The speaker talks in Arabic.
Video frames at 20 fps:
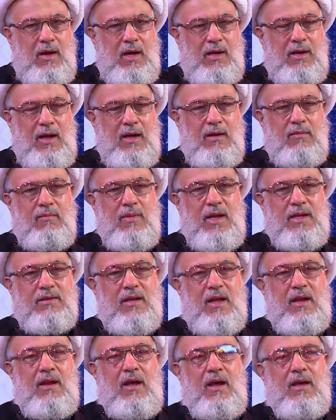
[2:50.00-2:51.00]

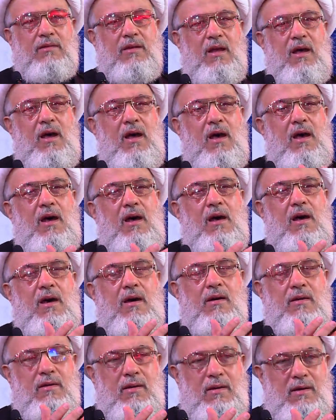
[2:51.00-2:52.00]
والأئمة
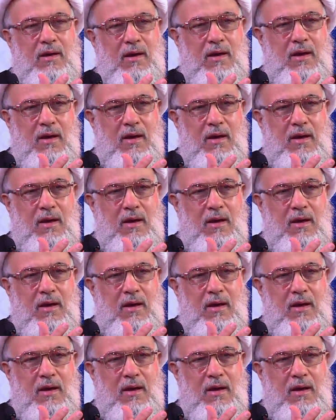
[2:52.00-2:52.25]
الأطهار